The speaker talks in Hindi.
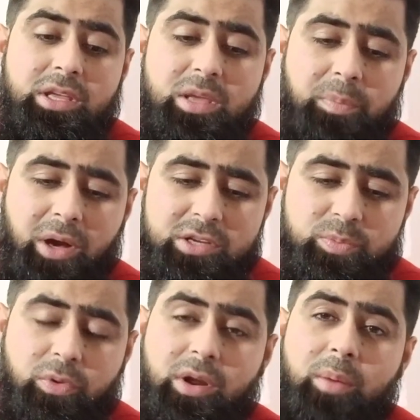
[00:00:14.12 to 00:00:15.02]
ई
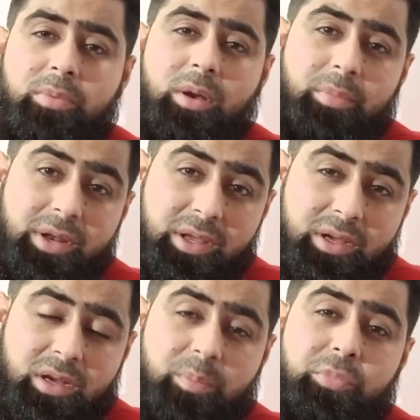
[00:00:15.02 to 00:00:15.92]
पासपोर्ट आपका
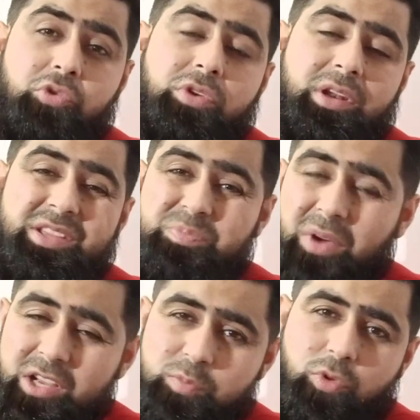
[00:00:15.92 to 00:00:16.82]
बनेगा कंप्यूटराइज
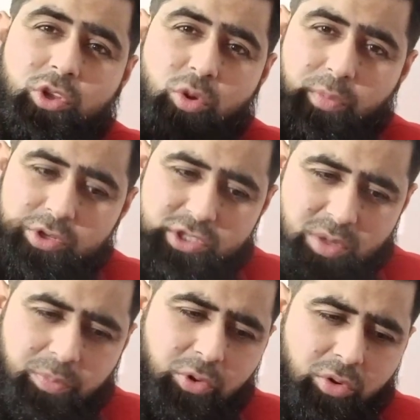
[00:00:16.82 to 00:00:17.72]
पासपोर्ट के ऊपर
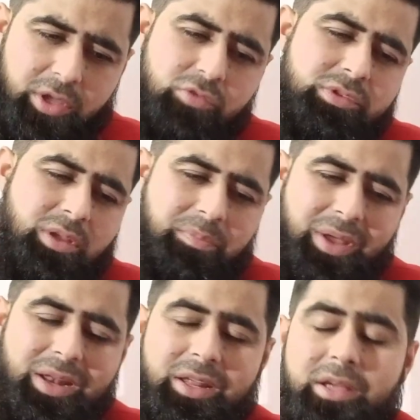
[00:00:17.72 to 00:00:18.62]
चिप होगी उससे
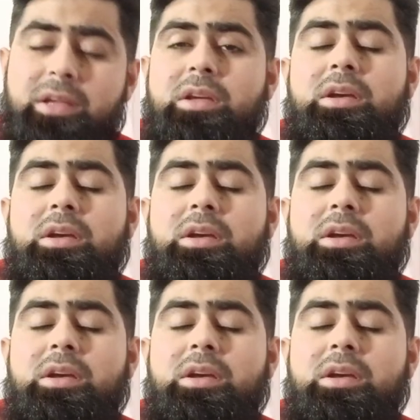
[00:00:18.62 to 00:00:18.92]
पहले